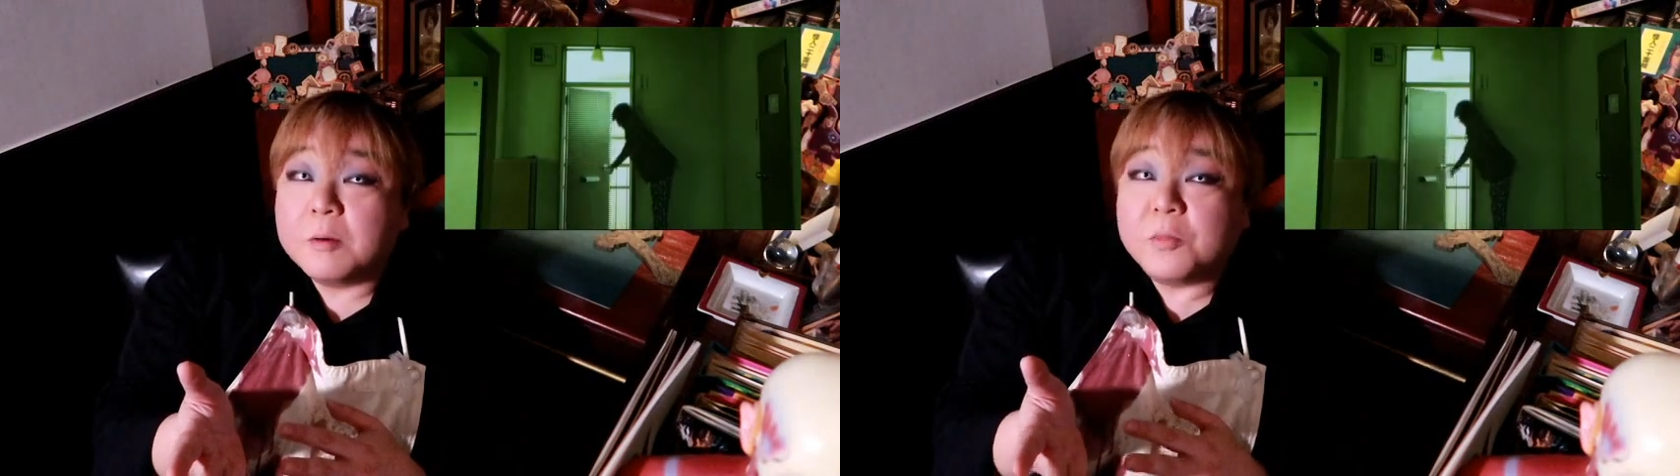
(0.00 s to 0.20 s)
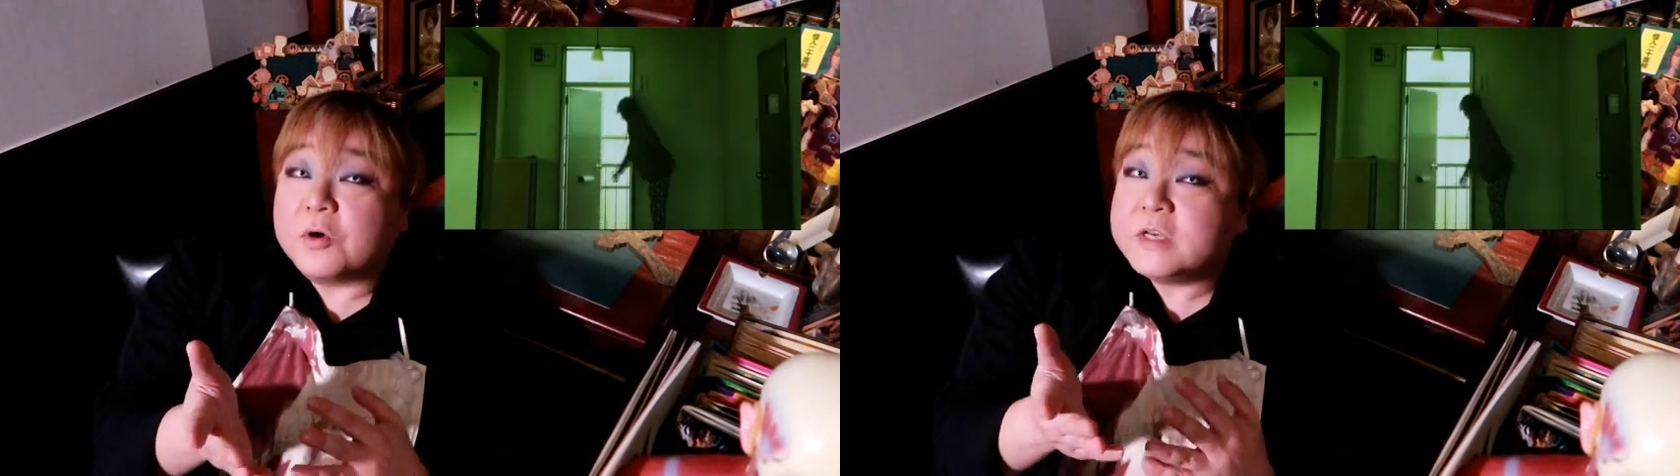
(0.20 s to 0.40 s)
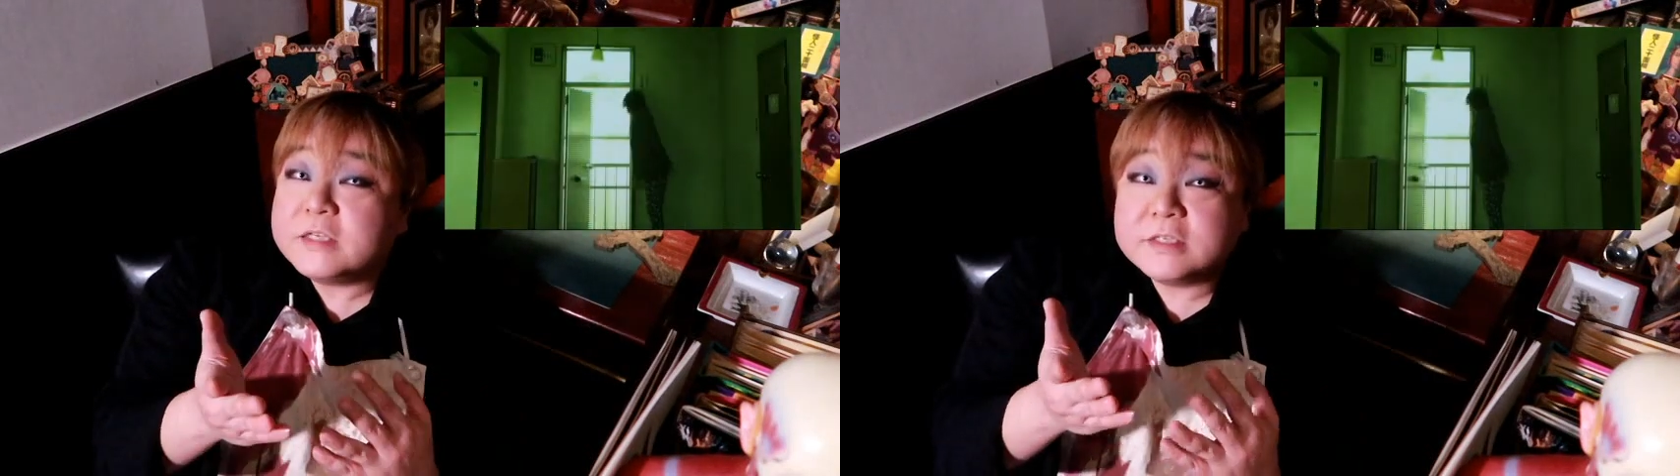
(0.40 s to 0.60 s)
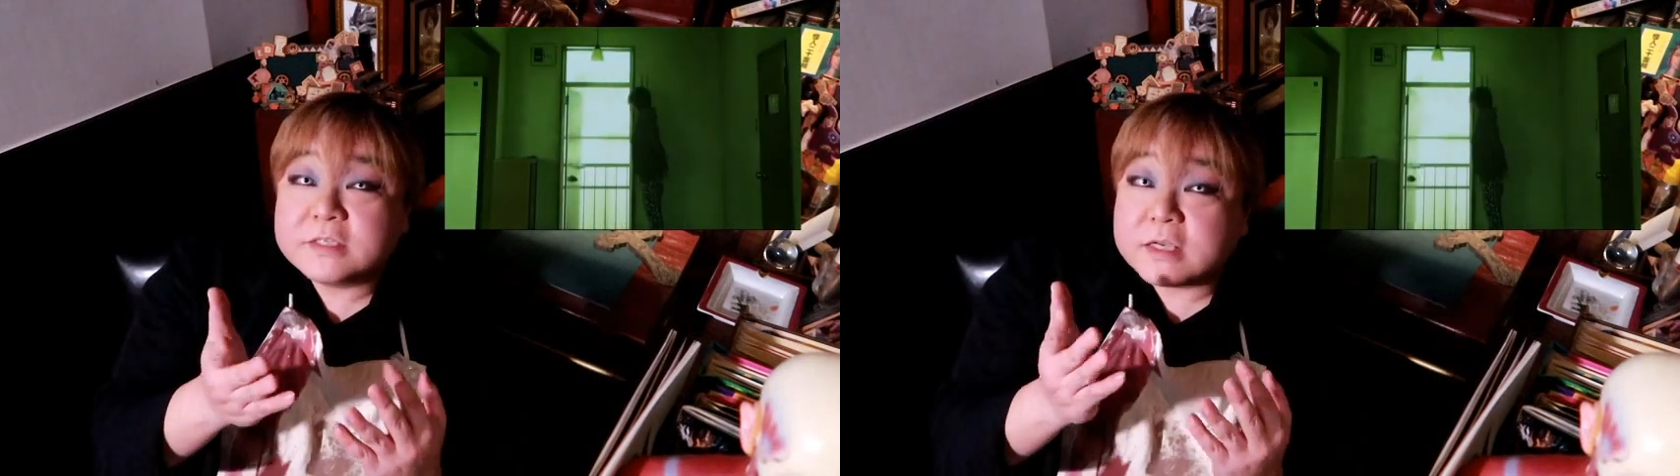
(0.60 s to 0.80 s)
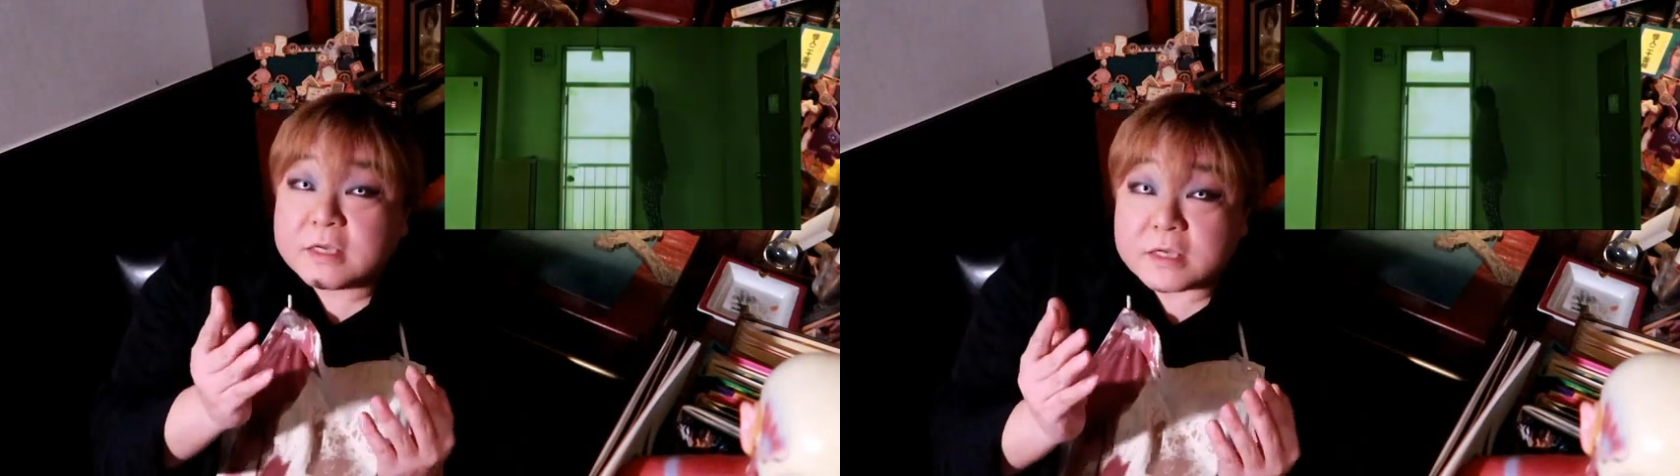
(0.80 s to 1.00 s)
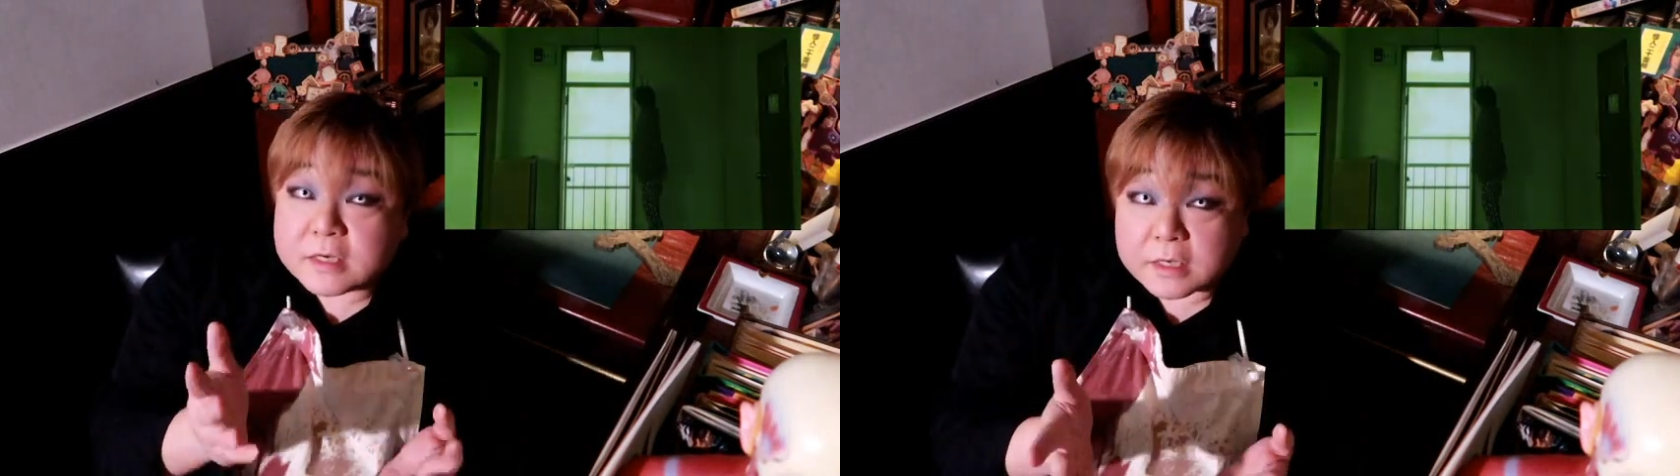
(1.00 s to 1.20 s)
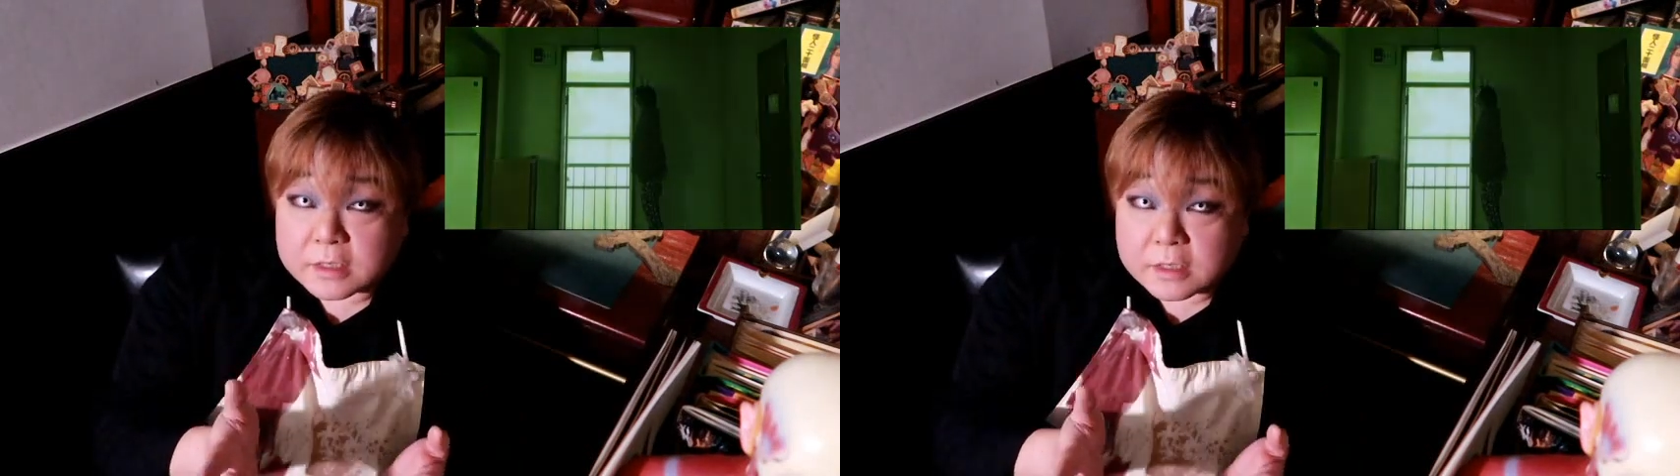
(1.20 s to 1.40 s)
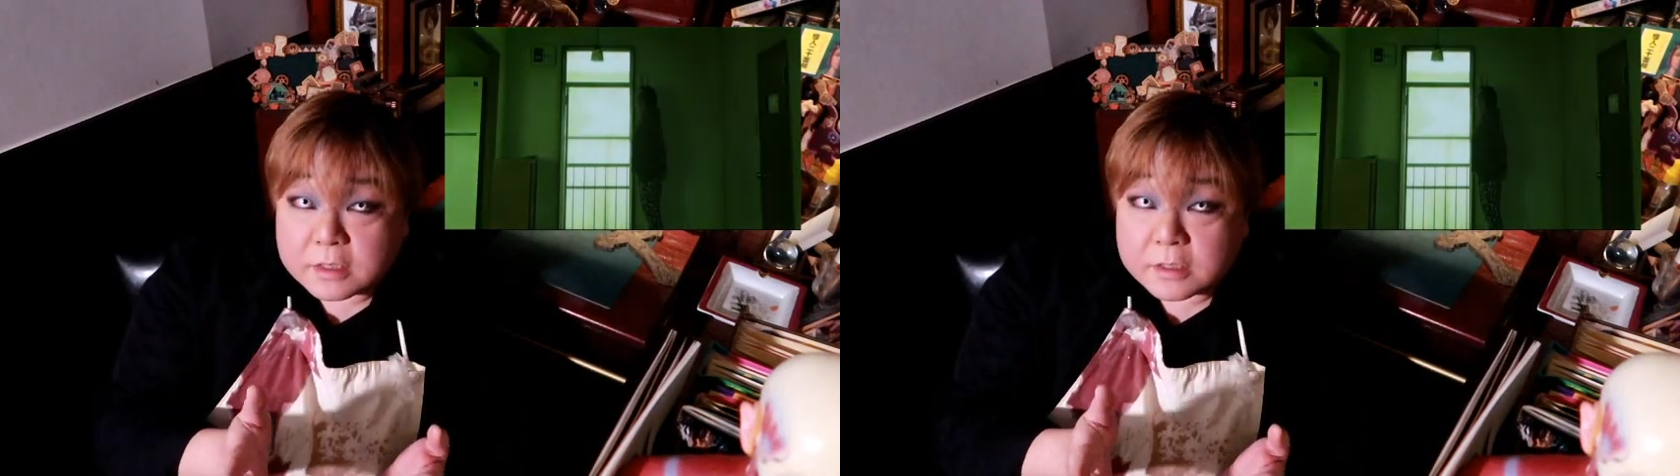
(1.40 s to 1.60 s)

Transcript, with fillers: もう一切光らない